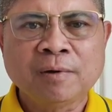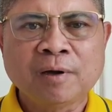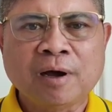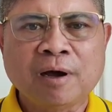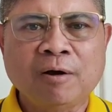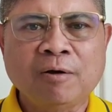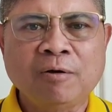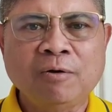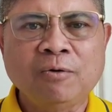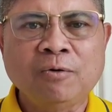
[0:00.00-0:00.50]

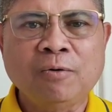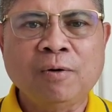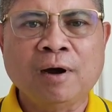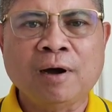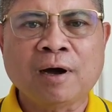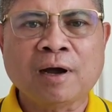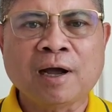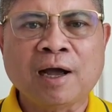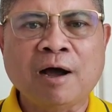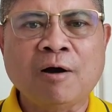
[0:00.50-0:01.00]
เขารู้ว่า
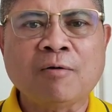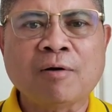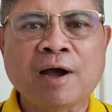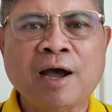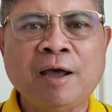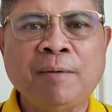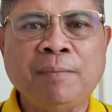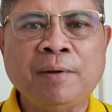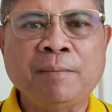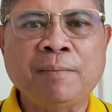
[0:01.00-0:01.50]
ก้าวไกล
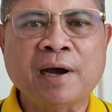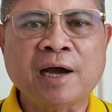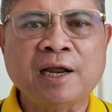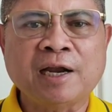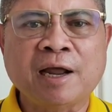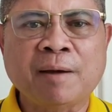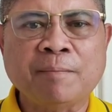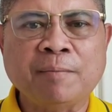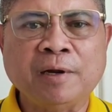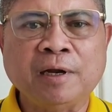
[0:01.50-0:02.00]
เป็นพรรคอัน
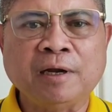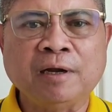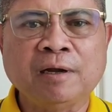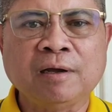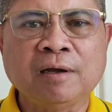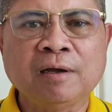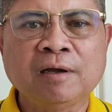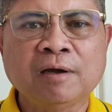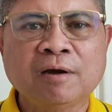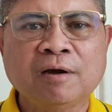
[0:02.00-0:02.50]
ดับหนึ่ง
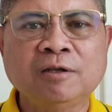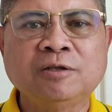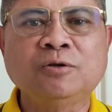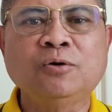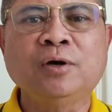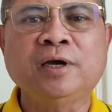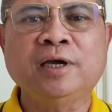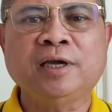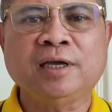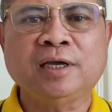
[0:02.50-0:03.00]
ก็
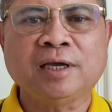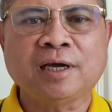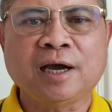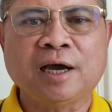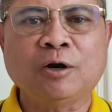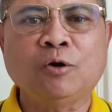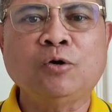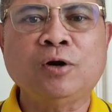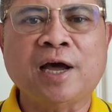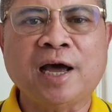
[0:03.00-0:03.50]
ช่วยก
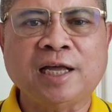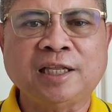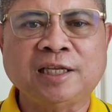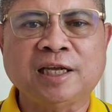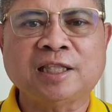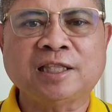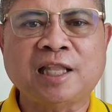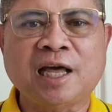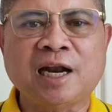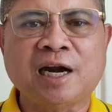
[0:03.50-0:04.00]
รุณาจั
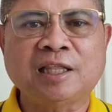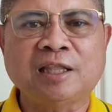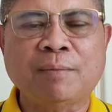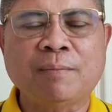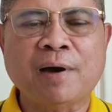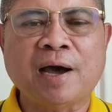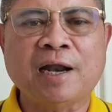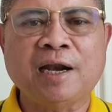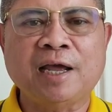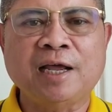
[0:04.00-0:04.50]
ดตั้งรัฐ
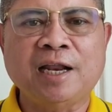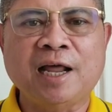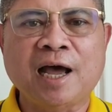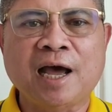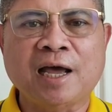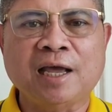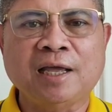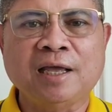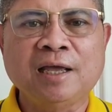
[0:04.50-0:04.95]
บาลให้ได้